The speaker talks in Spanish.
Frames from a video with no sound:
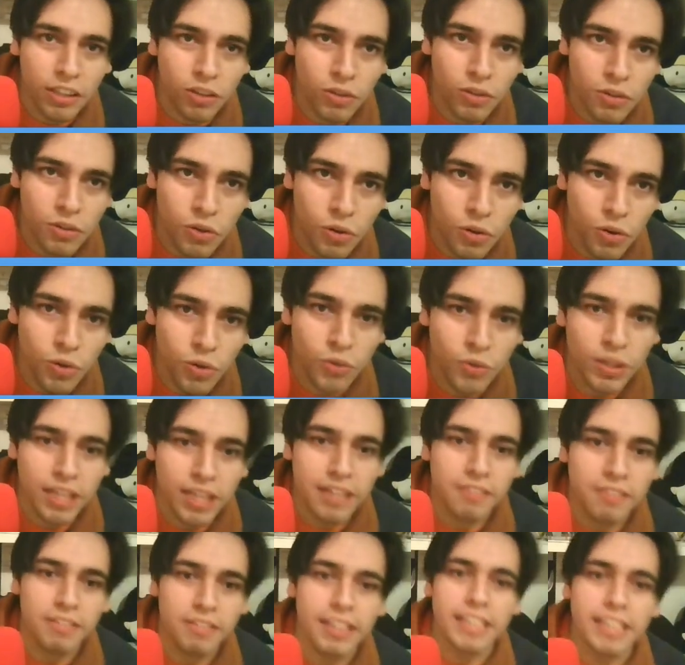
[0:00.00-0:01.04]
con una
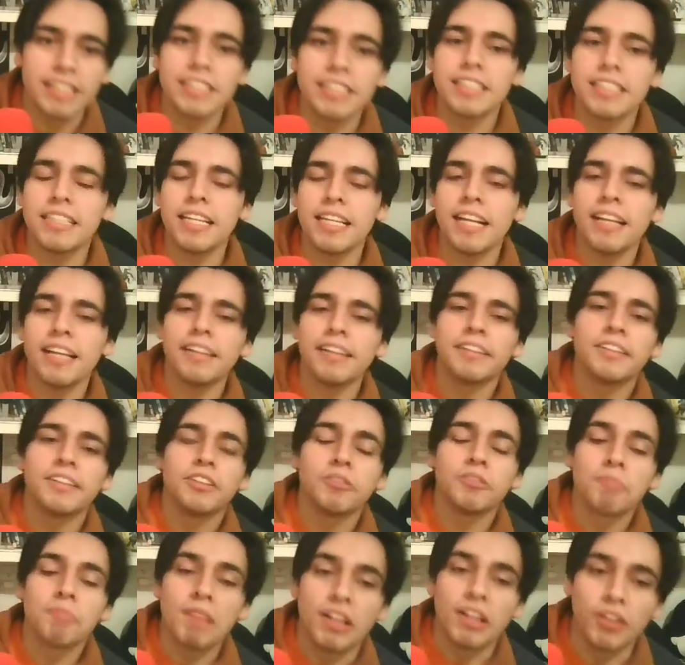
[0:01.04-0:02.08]
diferencia
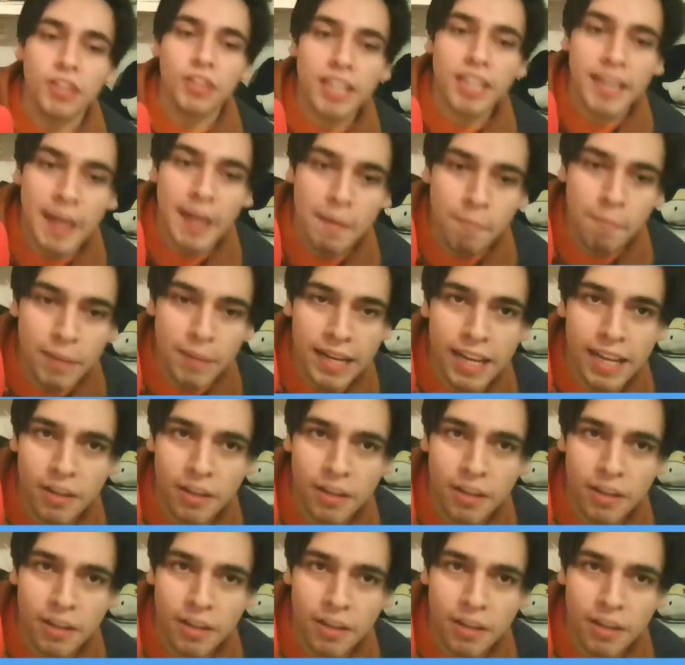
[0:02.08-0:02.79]
no tan amplia con la